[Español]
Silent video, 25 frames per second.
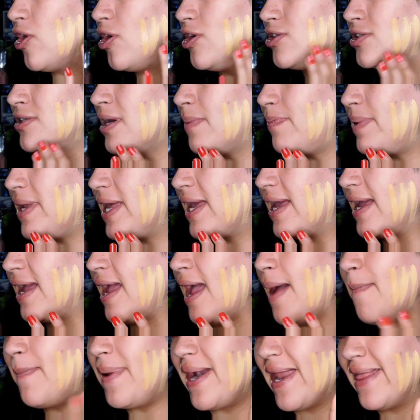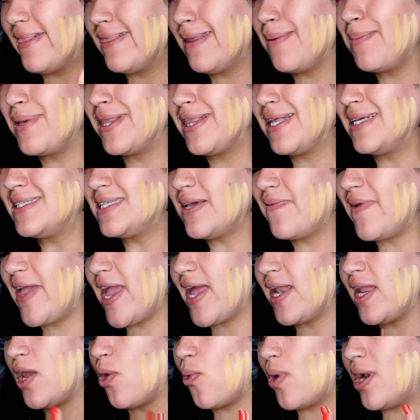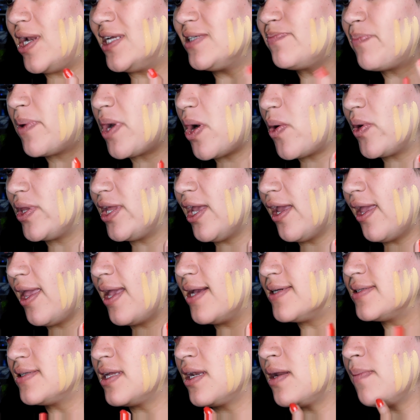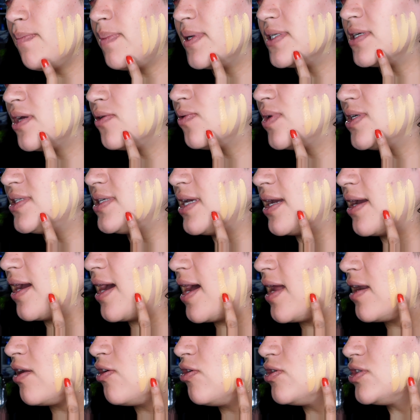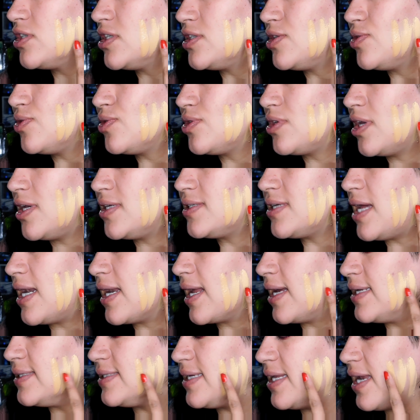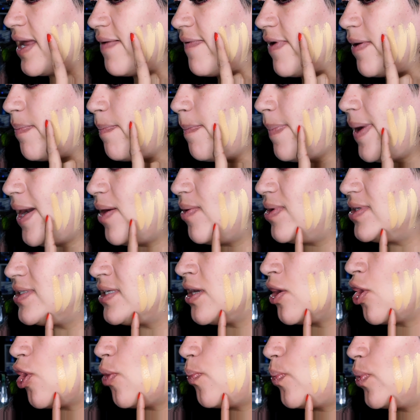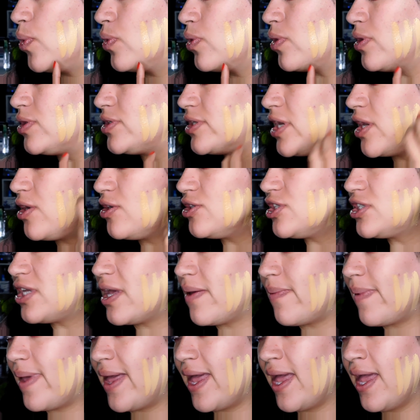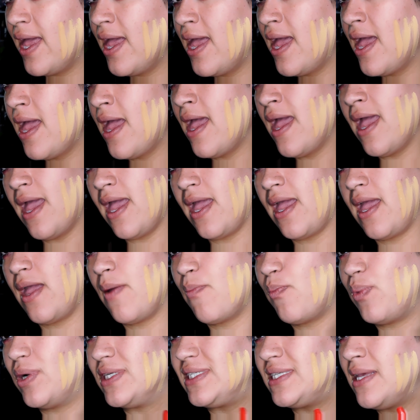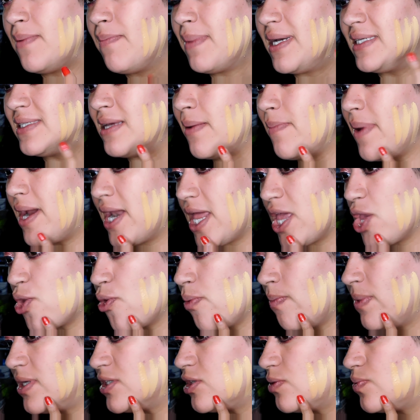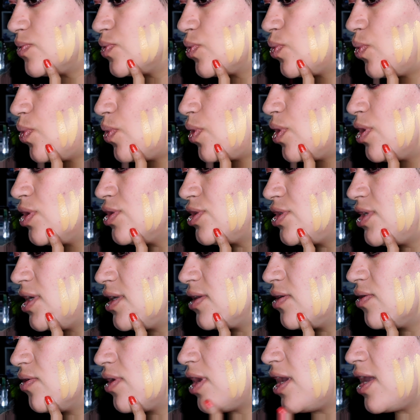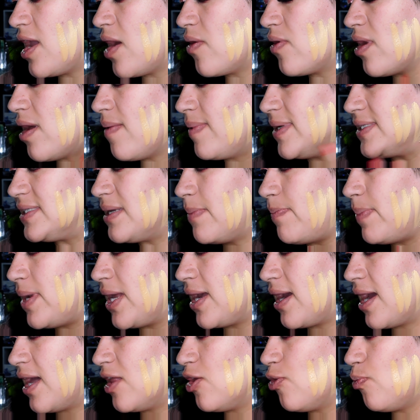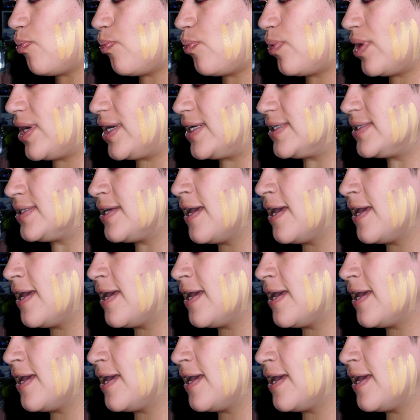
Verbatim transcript: los apliqué aparentemente se veían iguales, pero ahorita que ya están empezando a secar, no sé si ustedes alcanzan a ver, pero el 5.0 se ve eh, pues sí, más amarillo y más oscuro. Siento que ya una vez aplicado, pues